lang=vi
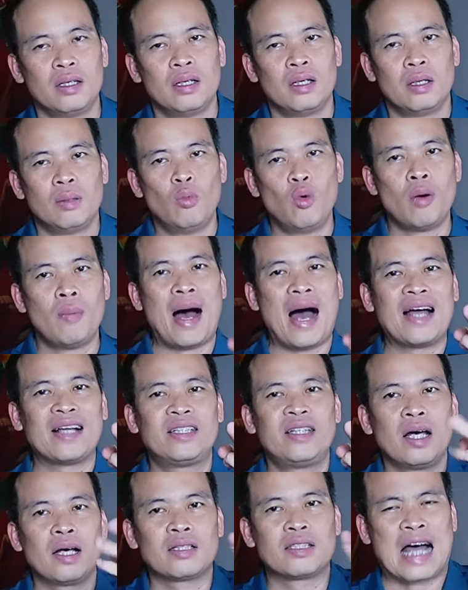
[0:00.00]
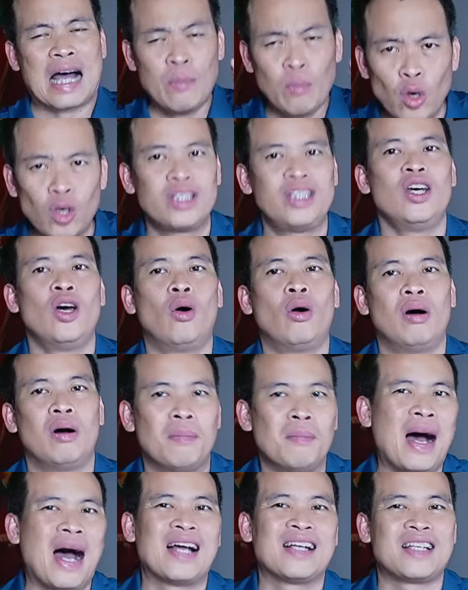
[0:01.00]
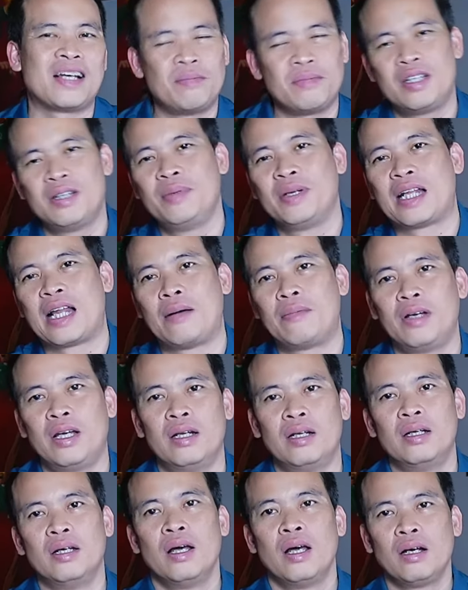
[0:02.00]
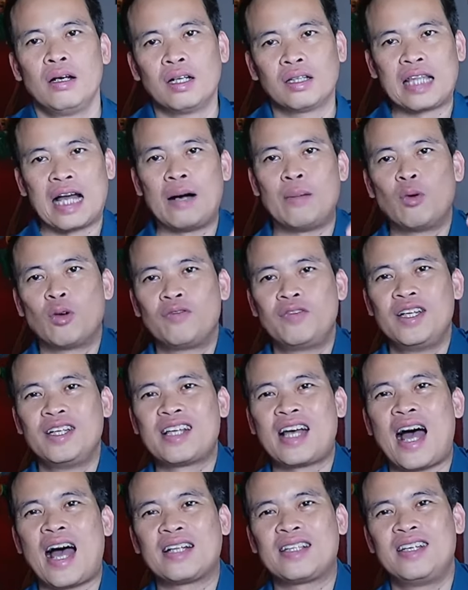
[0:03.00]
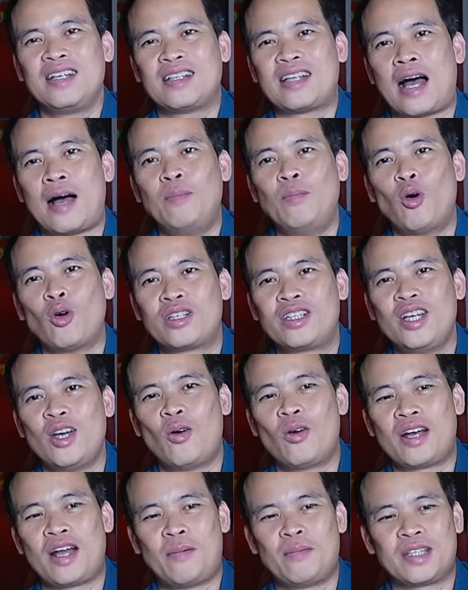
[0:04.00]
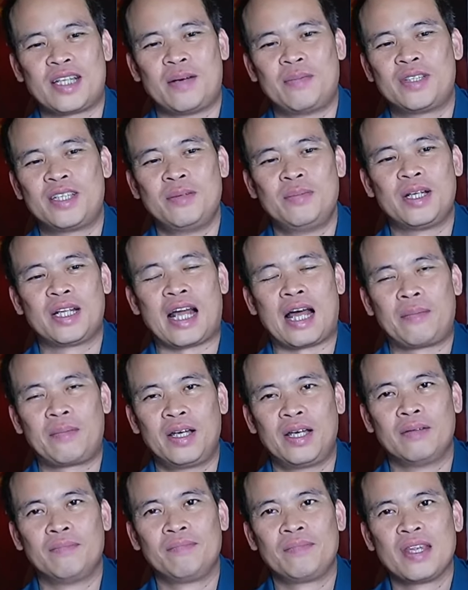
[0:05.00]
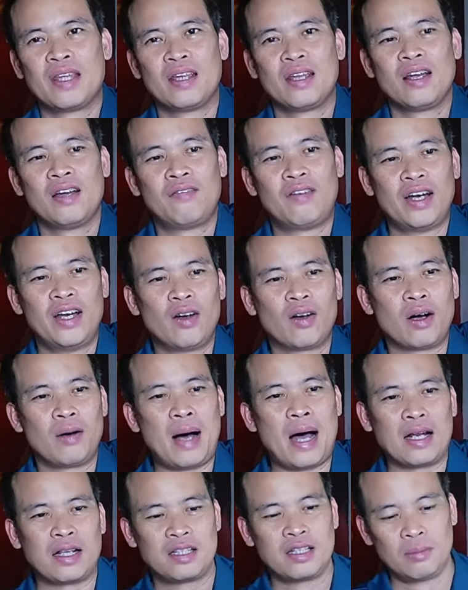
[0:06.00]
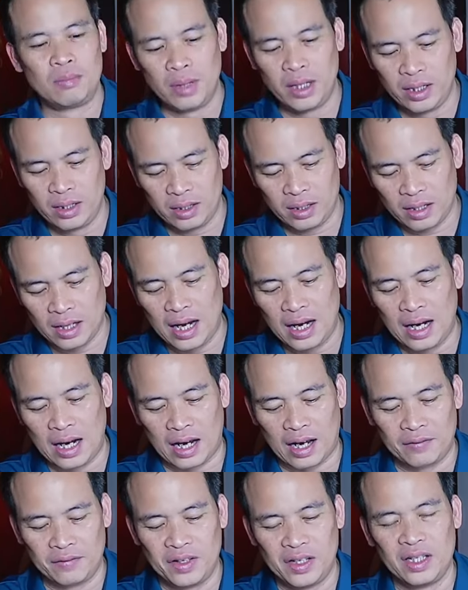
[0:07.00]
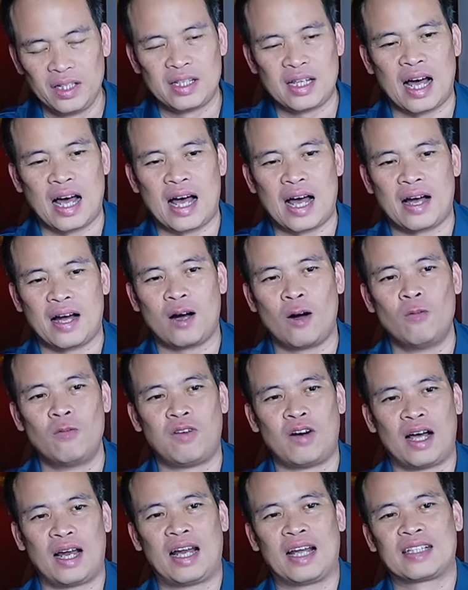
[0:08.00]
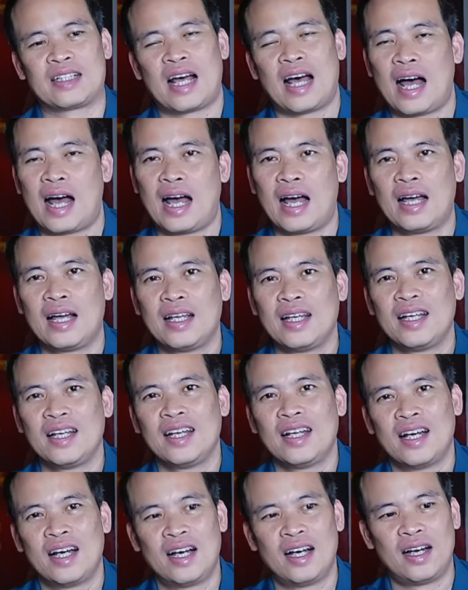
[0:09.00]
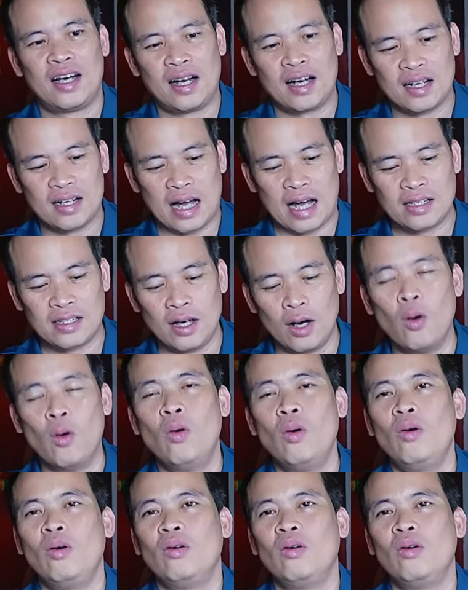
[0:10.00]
Mua 3 chiếc giá 1 triệu 398 nghìn Được tặng một ví da trị giá 1 triệu 598 nghìn Và nếu các bạn chứng minh đây là cái ví da không phải là da à, cá sấu